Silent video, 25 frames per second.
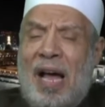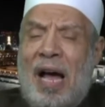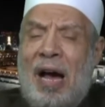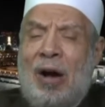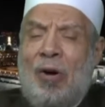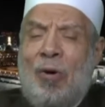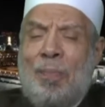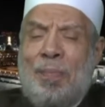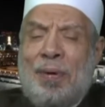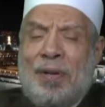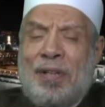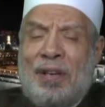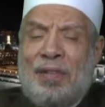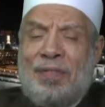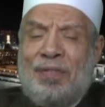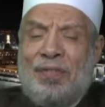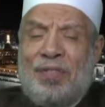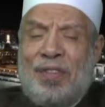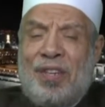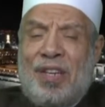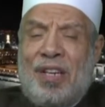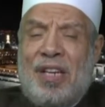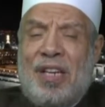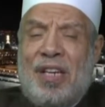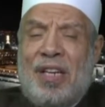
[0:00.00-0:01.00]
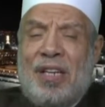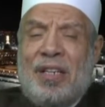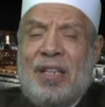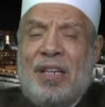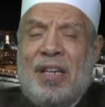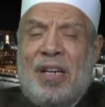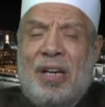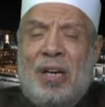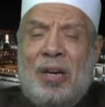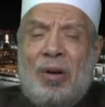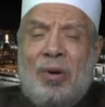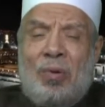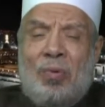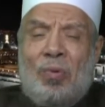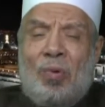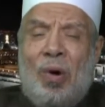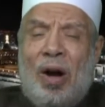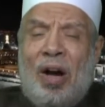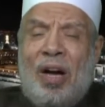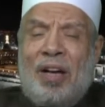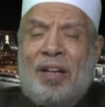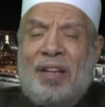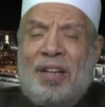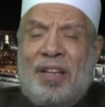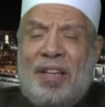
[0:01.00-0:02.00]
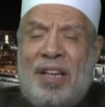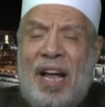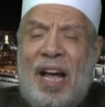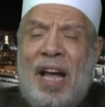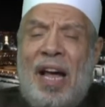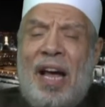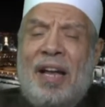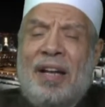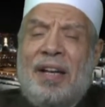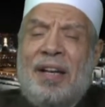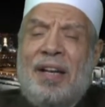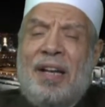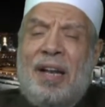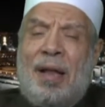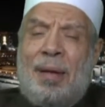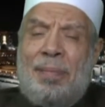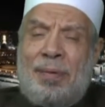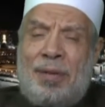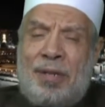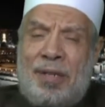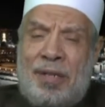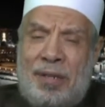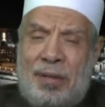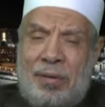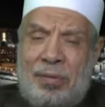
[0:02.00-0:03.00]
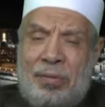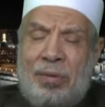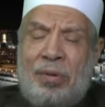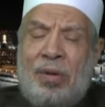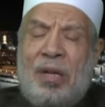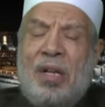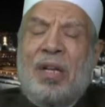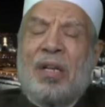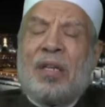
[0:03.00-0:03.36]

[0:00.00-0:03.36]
أو بتفتير وقد نهى النبي